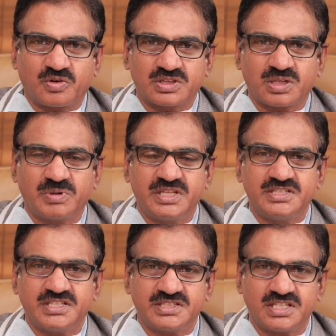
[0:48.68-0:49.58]
కొంతమంది
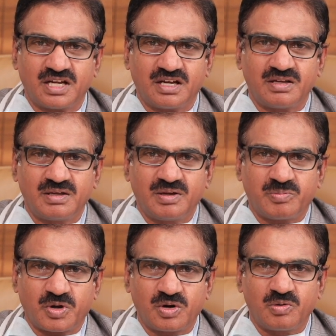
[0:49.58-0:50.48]
చేసిన
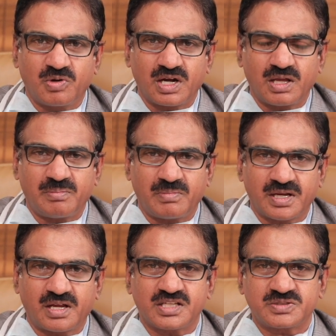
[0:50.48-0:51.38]
పనుల వల్ల
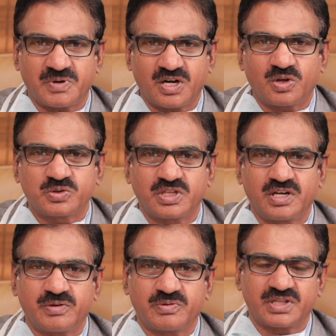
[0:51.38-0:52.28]
ఇంకా స్ప్రెడ్
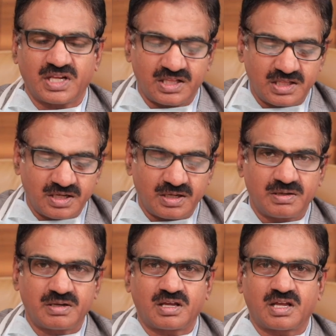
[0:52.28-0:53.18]
అవుతూనే ఉందన్నది
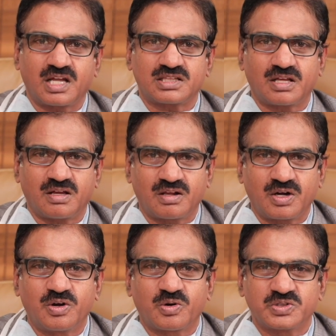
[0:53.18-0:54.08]
గత
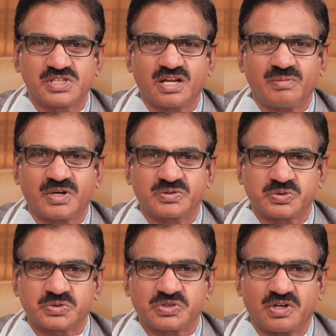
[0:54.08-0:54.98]
రెండు రోజులుగా మనం
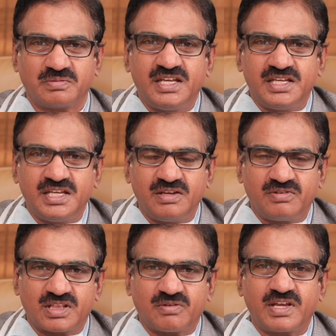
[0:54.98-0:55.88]
చూస్తున్నాం ఈ
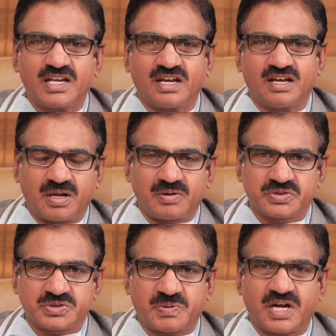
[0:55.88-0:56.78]
విధమైన
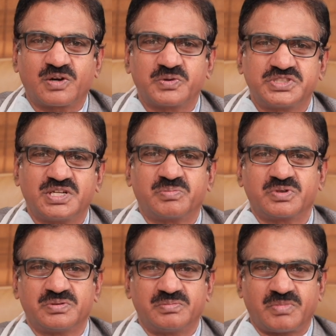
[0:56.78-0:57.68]
స్ప్రెడ్
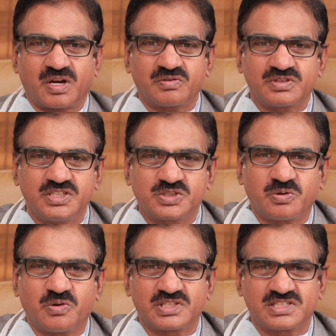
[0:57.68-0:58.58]
వచ్చినప్పుడు మనం
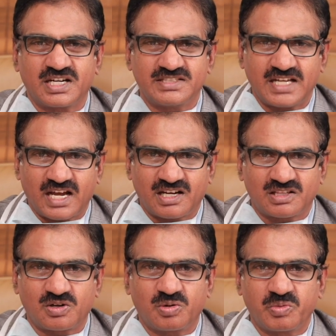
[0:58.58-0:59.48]
తీసుకోవాల్సిన
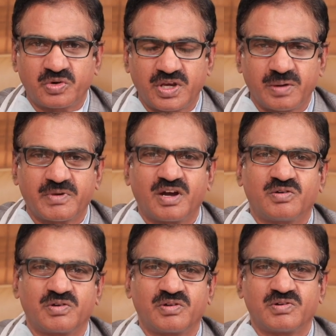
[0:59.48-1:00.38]
జాగ్రత్తలు ముఖ్యంగా
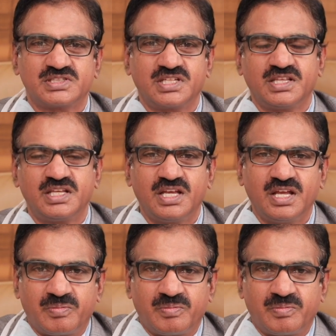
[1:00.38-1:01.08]
ఉండవలసింది